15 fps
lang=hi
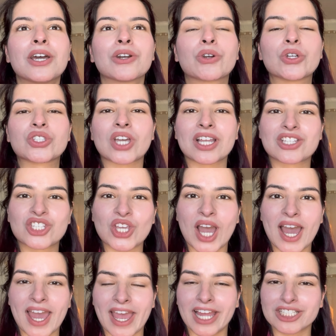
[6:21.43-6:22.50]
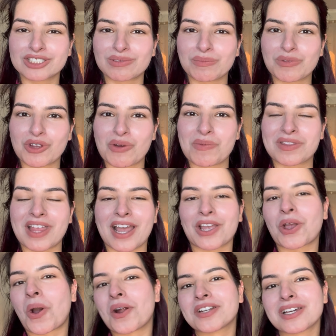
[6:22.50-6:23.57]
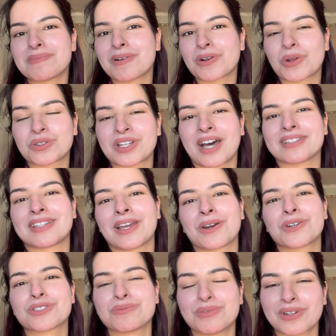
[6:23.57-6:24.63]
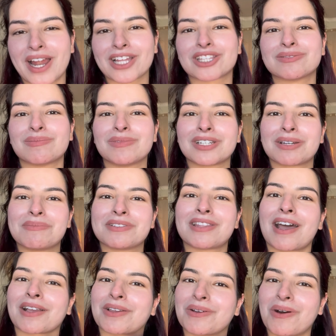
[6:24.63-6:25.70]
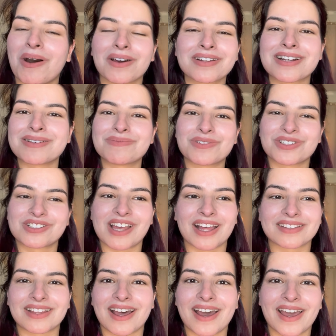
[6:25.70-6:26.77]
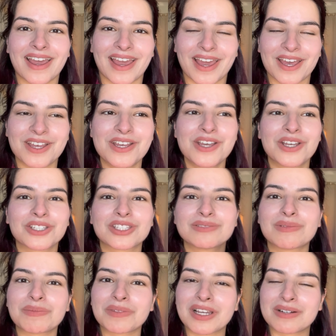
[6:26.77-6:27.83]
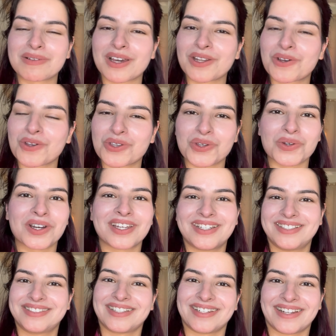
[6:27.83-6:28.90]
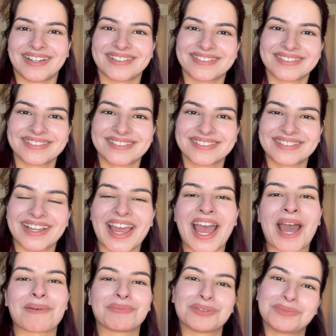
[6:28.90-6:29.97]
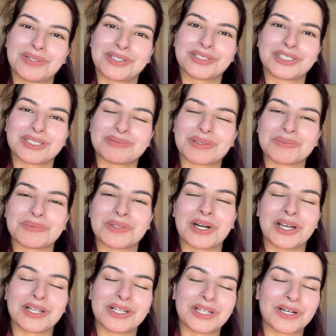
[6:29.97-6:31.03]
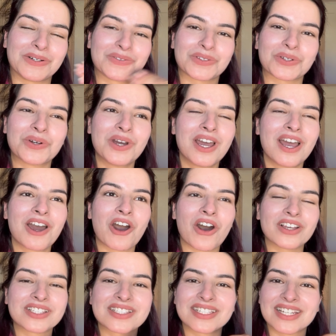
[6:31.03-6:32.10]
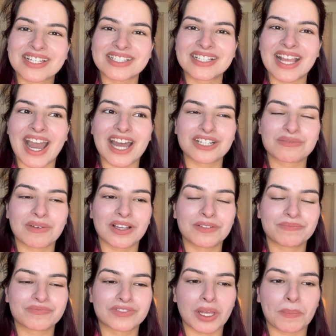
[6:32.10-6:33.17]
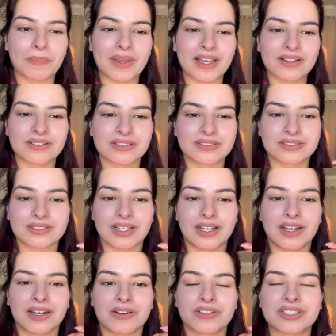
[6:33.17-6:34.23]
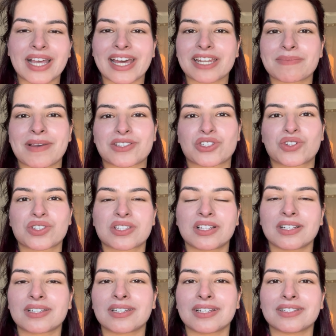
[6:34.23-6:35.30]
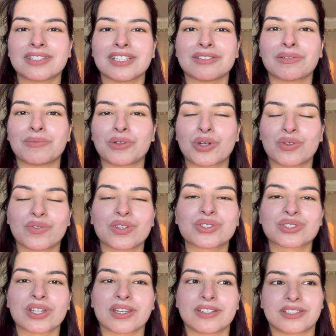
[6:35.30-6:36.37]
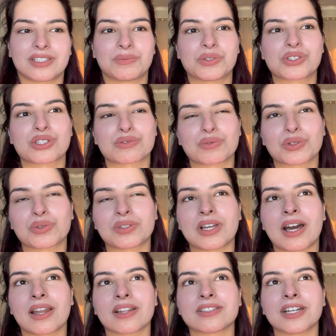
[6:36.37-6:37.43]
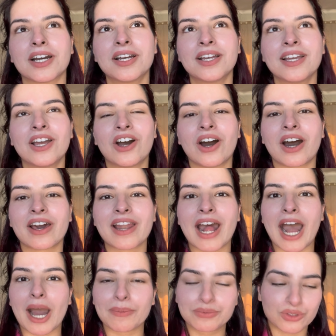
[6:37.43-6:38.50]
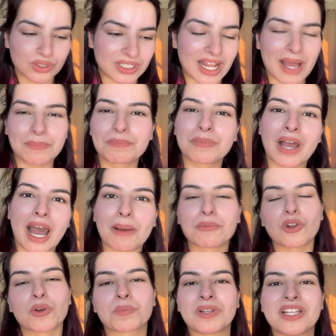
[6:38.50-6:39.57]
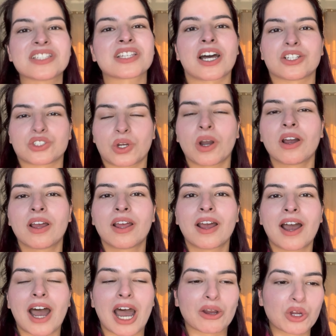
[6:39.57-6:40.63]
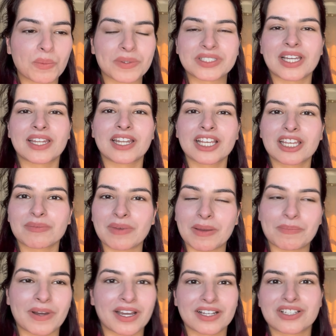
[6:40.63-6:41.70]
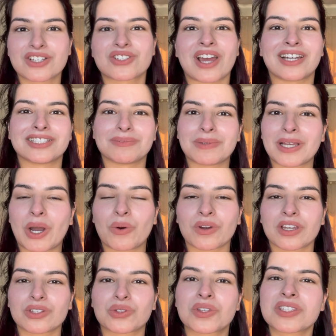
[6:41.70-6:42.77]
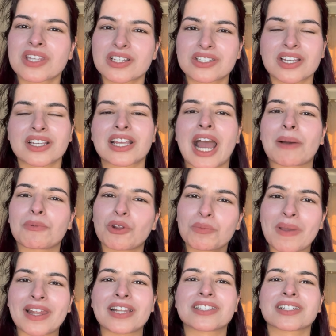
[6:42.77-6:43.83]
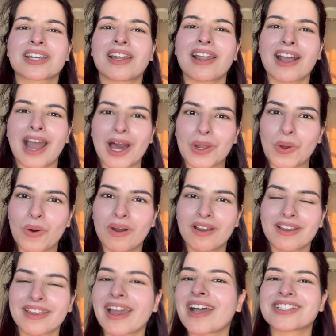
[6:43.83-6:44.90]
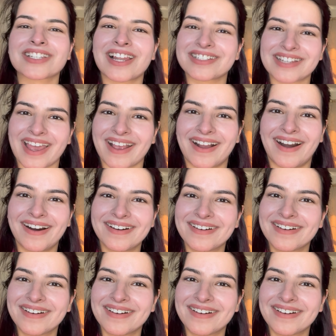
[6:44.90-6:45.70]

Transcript: कुछ अच्छा है तो मम्मी को बता के और डबल हो जाता है कुछ बुरा है तो मम्मी को बता के और कम हो जाता है तो मम्मी हमारी खुशियों का रीज़न है हैप्पी बर्थडे मम्मा आई लव यू और सीरियसली आज मैं जब मैं आ, सारे मैसेजेस लिख रही थी मम्मी को विश कर रही थी मुझे सच में रोना आ रहा था और अब तो ना आप लोग प्लीज़ आ जाओ आपको पता है ना कि मैं पंकज की शादी में जाऊंगी तो इससे अच्छा कि आप लोग पहले चक्कर लगा लो क्या चला जाएगा